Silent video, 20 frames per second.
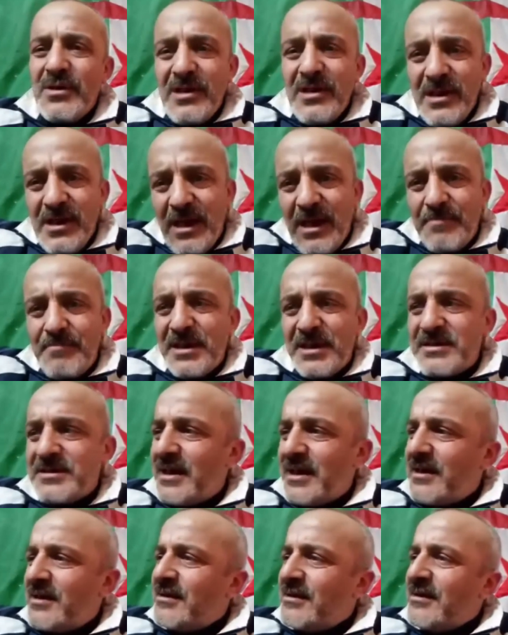الاحباس
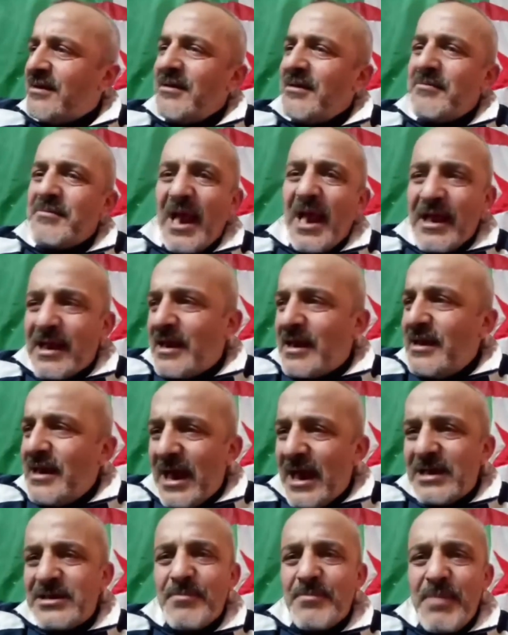صح كان اللي
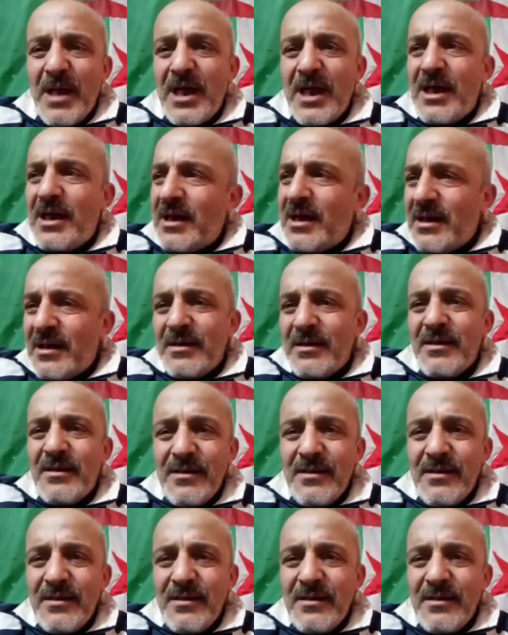حاسبها